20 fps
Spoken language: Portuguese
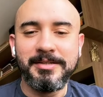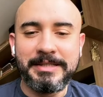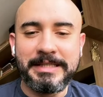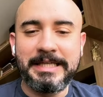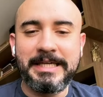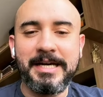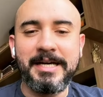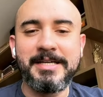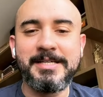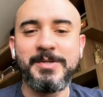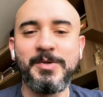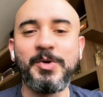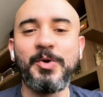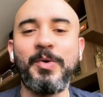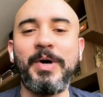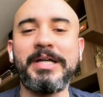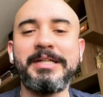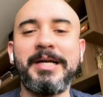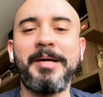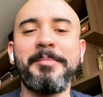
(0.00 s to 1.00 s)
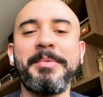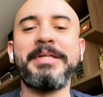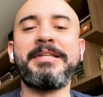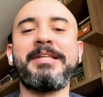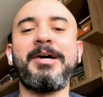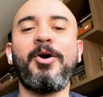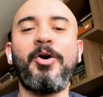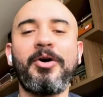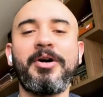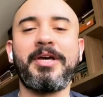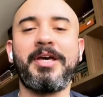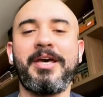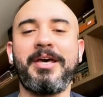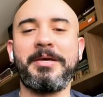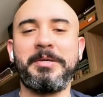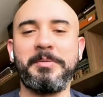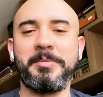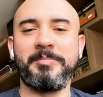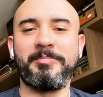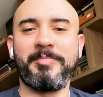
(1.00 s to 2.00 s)
diga aí se o enquadramento está
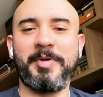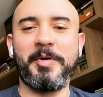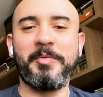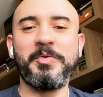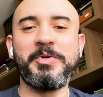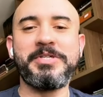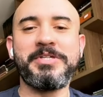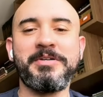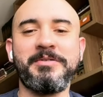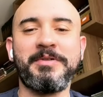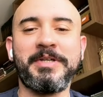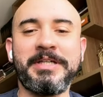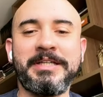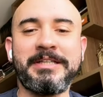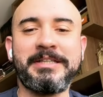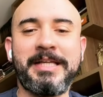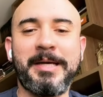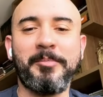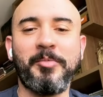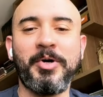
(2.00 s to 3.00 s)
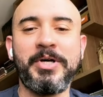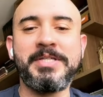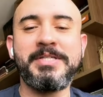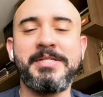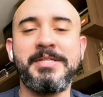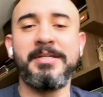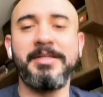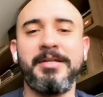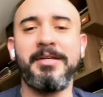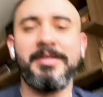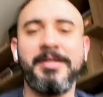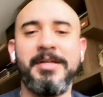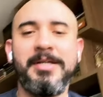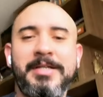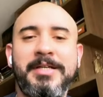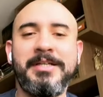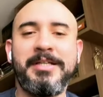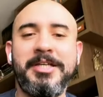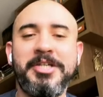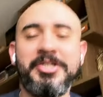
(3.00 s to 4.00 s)
ok para você, Fernanda. Tá bom assim?
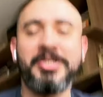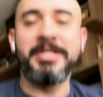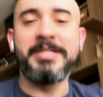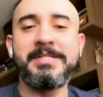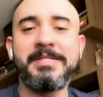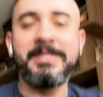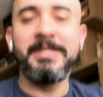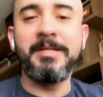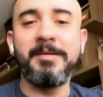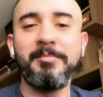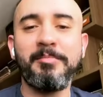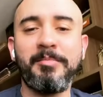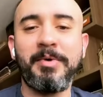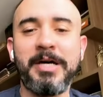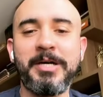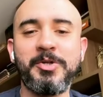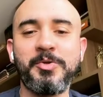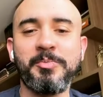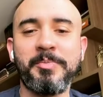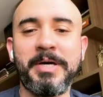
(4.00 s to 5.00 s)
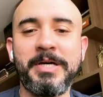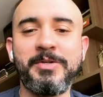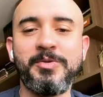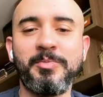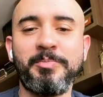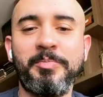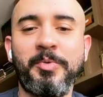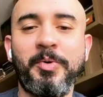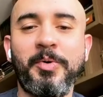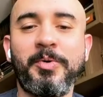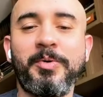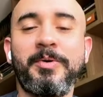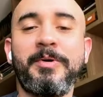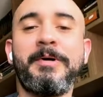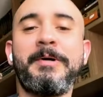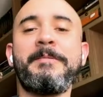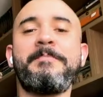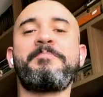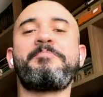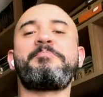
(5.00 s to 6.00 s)
Deixa assim, baixo mais um pouco,
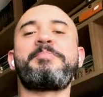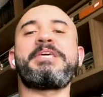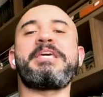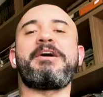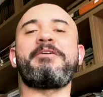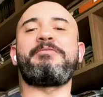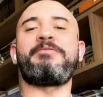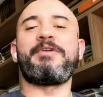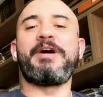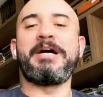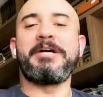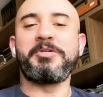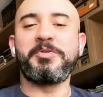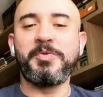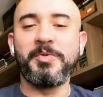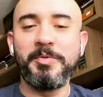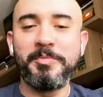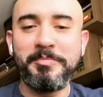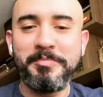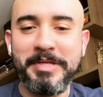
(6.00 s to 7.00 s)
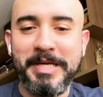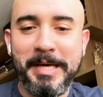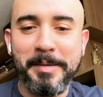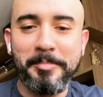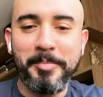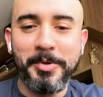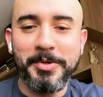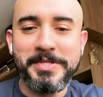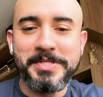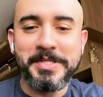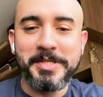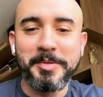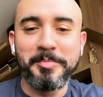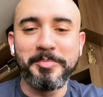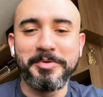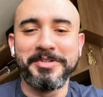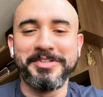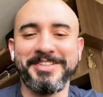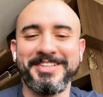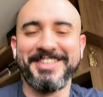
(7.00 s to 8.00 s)
me afasto, me
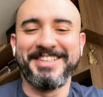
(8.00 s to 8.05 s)
aproximo.